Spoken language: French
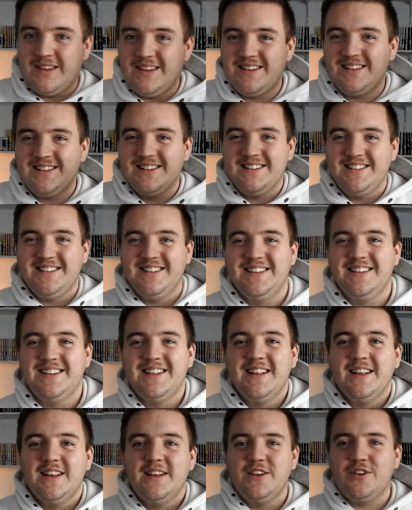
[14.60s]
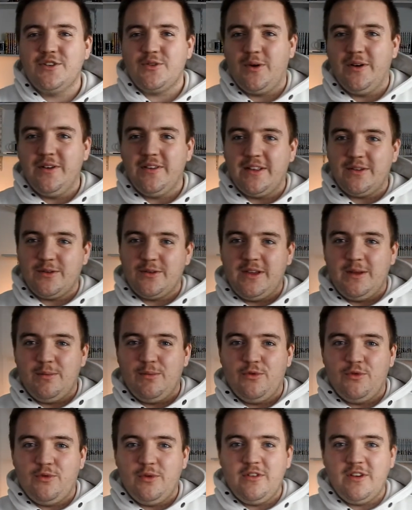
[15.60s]
je crois que c'est un truc qui
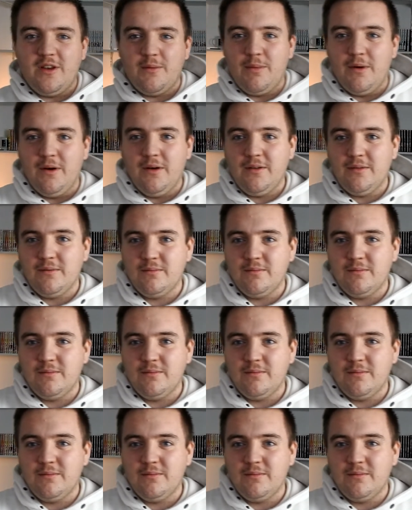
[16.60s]
me suit, je sais pas.